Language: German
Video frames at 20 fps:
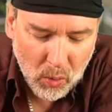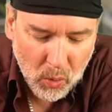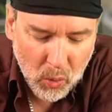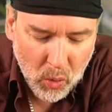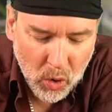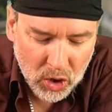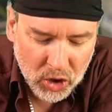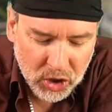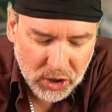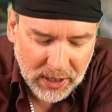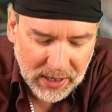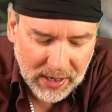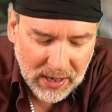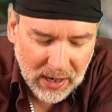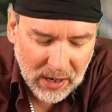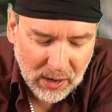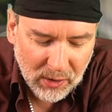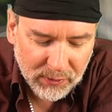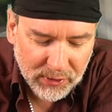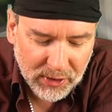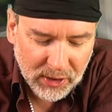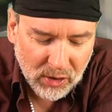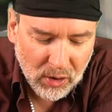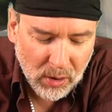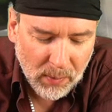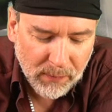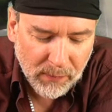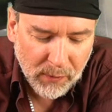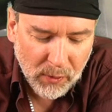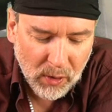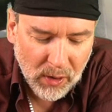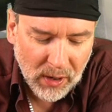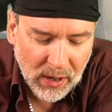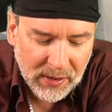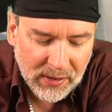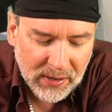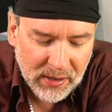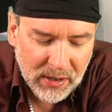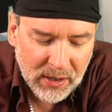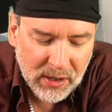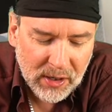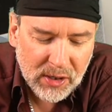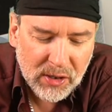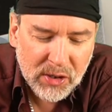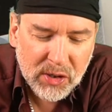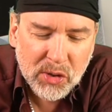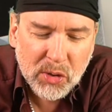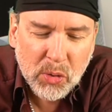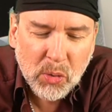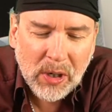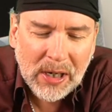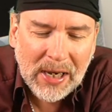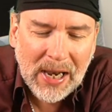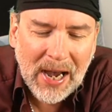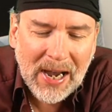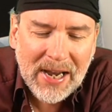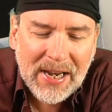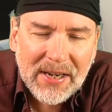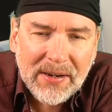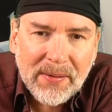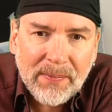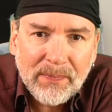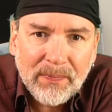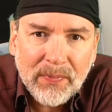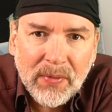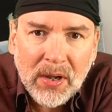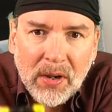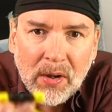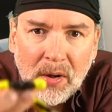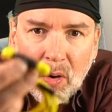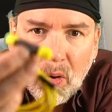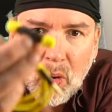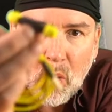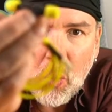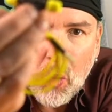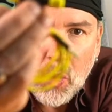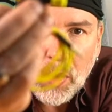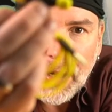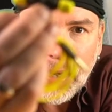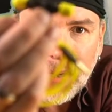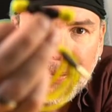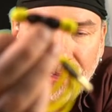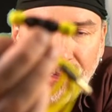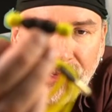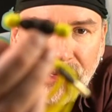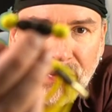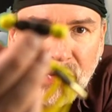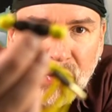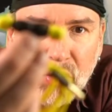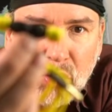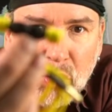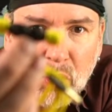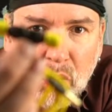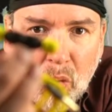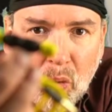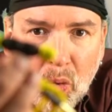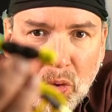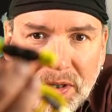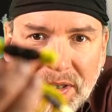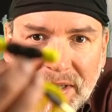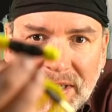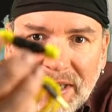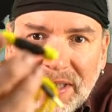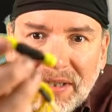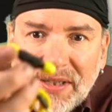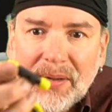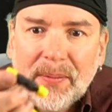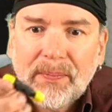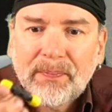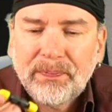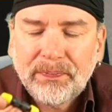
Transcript: Ohrstecker auf den Kopfhörern zu klein oder zu groß sind.